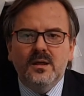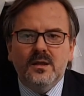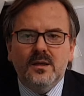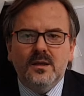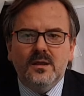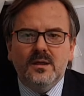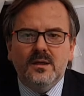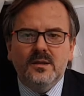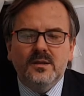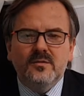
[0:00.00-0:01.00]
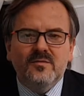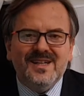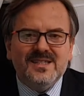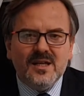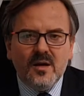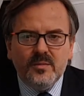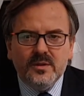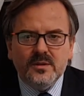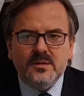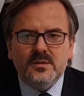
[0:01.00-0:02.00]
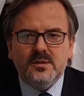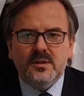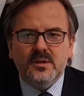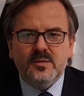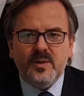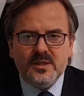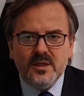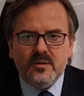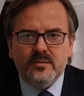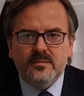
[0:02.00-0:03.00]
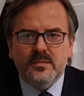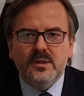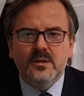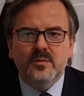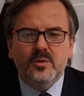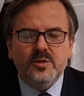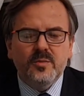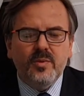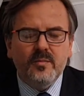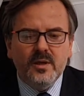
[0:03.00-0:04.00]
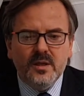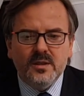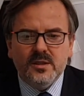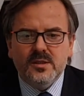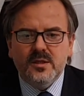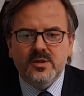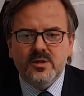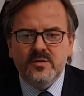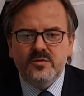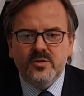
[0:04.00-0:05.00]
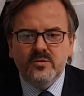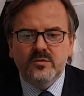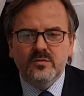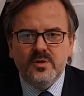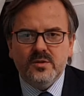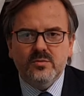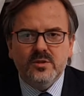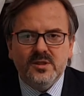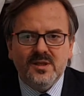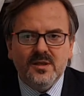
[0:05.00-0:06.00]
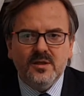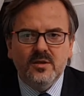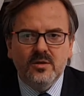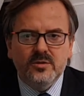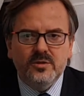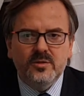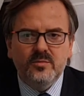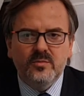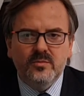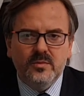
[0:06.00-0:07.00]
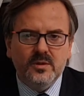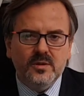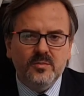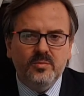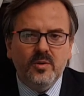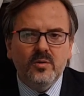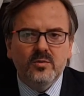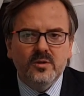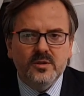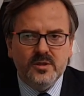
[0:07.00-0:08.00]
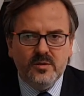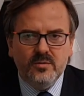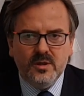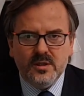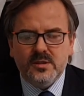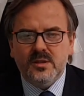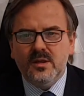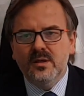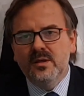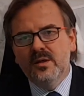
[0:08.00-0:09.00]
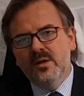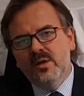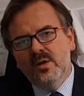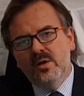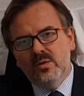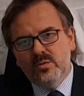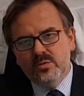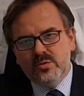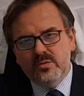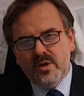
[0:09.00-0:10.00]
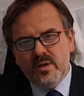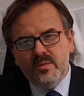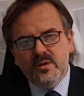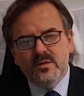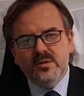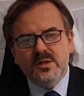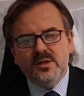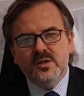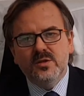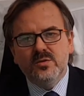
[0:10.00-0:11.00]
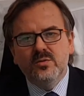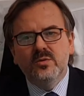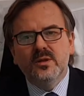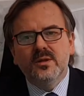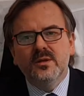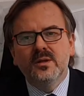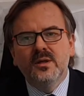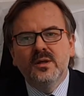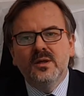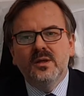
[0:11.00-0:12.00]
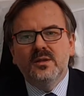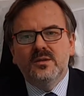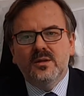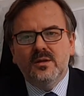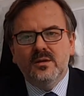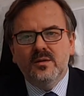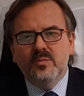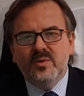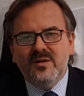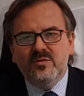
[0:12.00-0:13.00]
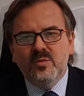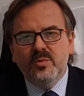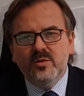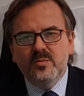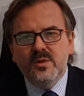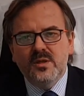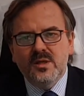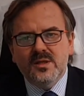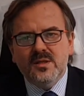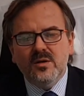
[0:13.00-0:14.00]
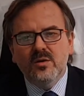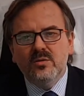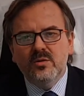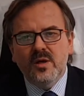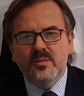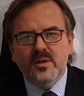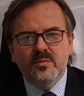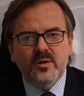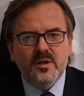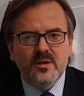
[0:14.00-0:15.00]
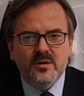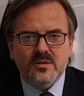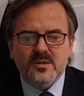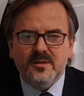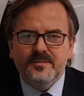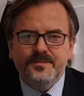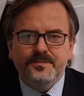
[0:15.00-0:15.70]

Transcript: E, wracamy z e, spaceru. Proszę pamiętać, że jeżeli w ciągu 24 godzin po ugryzieniu kleszcza usuniemy go z naszej skóry, to prawdopodobnie nie zachorujemy na boreliozę.